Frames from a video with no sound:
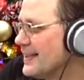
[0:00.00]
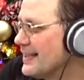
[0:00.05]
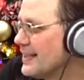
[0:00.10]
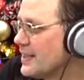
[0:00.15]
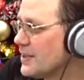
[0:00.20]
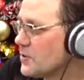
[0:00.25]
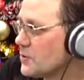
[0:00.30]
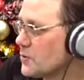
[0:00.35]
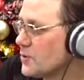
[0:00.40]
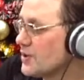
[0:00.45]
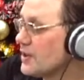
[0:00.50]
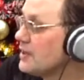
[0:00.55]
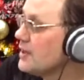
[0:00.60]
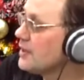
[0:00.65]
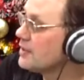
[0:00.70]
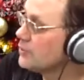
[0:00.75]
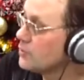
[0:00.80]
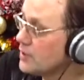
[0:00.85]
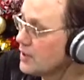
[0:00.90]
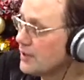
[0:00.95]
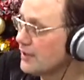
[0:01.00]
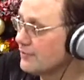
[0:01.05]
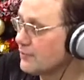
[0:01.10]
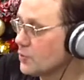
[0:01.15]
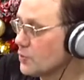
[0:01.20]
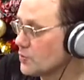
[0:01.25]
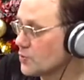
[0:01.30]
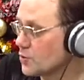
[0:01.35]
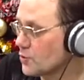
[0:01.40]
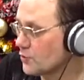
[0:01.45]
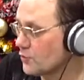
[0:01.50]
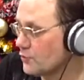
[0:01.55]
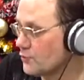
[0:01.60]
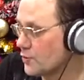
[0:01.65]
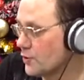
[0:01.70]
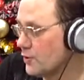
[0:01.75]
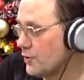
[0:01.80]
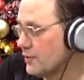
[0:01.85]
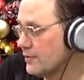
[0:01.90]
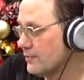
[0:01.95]
Грустно, нет, но дело в том, что
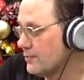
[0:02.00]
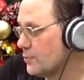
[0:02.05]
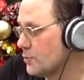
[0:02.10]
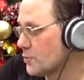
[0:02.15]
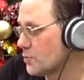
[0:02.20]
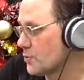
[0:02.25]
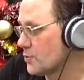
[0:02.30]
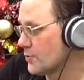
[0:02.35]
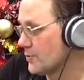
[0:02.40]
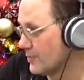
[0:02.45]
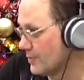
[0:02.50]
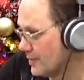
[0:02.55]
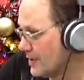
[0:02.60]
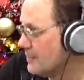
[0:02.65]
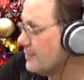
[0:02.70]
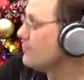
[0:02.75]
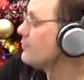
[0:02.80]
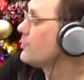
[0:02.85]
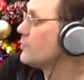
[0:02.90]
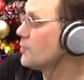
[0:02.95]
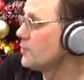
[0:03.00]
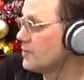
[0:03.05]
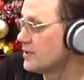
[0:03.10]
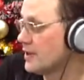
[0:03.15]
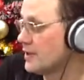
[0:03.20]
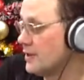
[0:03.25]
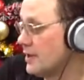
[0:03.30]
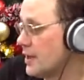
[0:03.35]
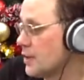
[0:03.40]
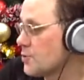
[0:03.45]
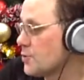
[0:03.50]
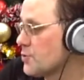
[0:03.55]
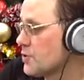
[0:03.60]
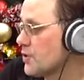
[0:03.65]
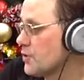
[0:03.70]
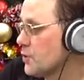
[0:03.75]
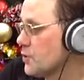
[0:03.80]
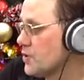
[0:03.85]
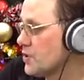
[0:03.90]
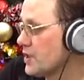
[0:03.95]
все, все, все хорошо
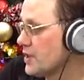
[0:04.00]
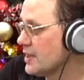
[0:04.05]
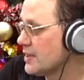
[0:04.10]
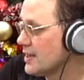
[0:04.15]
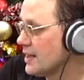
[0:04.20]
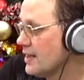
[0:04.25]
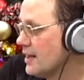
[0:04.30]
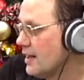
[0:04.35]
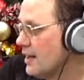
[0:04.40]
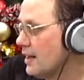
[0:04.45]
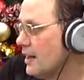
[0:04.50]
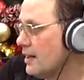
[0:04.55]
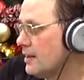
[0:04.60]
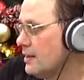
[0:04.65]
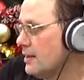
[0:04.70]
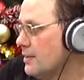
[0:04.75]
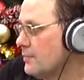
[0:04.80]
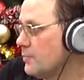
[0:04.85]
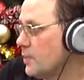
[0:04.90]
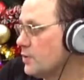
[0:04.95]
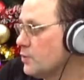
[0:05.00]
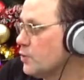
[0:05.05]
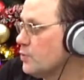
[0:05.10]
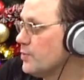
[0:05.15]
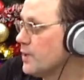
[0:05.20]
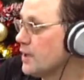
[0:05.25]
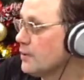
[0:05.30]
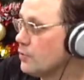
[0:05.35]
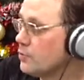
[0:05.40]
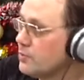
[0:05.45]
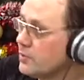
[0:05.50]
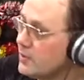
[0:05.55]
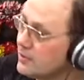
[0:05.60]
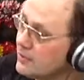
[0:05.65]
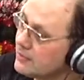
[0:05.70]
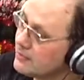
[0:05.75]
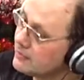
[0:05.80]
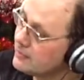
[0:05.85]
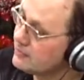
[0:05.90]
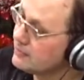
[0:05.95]
закончилось, и потом я купил
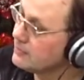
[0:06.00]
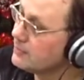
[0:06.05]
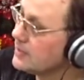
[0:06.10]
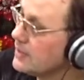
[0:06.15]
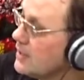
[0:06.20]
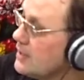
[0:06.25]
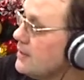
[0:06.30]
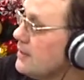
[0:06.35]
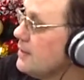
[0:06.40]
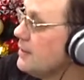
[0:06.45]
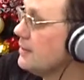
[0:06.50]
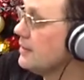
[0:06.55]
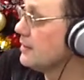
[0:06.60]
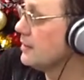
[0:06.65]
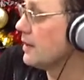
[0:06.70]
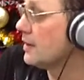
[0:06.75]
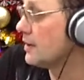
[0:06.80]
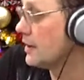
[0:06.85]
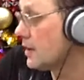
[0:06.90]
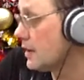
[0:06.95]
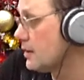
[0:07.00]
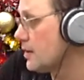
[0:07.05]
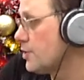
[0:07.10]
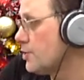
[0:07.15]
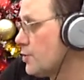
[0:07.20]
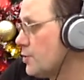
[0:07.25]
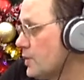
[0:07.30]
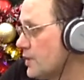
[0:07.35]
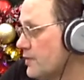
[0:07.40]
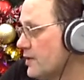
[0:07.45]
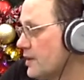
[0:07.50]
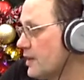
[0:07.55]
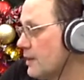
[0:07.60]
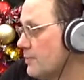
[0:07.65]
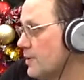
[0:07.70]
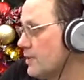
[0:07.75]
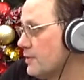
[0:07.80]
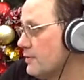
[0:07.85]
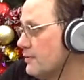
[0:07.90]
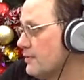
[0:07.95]
в магазине открыточку этого
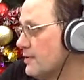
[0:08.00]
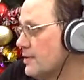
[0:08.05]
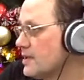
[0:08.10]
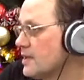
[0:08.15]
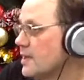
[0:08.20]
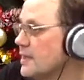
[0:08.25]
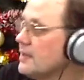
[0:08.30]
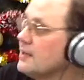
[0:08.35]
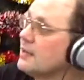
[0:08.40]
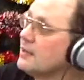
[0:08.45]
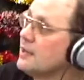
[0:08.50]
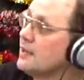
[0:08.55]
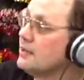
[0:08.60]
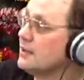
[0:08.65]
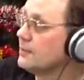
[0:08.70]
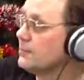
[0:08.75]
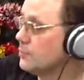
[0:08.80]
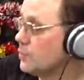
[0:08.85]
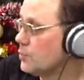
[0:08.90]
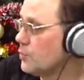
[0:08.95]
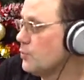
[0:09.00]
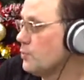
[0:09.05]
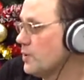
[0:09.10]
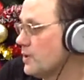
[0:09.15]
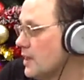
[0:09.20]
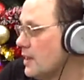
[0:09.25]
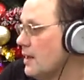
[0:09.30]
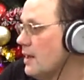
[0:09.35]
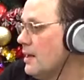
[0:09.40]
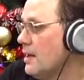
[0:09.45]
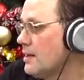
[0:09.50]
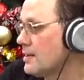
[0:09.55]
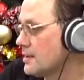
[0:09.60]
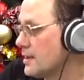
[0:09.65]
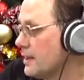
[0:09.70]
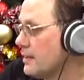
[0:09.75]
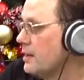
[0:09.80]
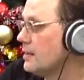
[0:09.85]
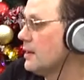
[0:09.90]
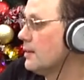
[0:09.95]
каменного венца, и она до сих пор у меня
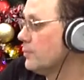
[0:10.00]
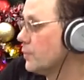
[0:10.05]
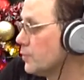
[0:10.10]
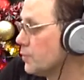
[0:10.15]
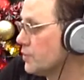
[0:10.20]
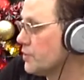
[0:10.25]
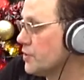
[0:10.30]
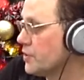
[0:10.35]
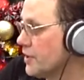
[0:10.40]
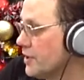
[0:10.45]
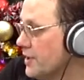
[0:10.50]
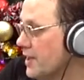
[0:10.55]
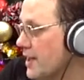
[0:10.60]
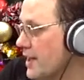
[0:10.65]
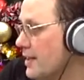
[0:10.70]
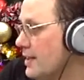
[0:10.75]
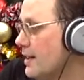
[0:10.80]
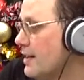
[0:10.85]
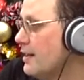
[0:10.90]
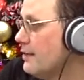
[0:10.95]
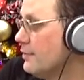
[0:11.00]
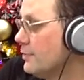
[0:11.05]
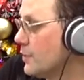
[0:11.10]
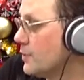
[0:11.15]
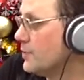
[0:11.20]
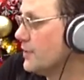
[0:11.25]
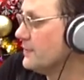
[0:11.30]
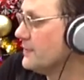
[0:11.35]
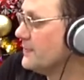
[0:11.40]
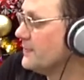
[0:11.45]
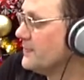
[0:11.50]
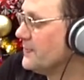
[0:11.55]
стоит на полочке. Вот.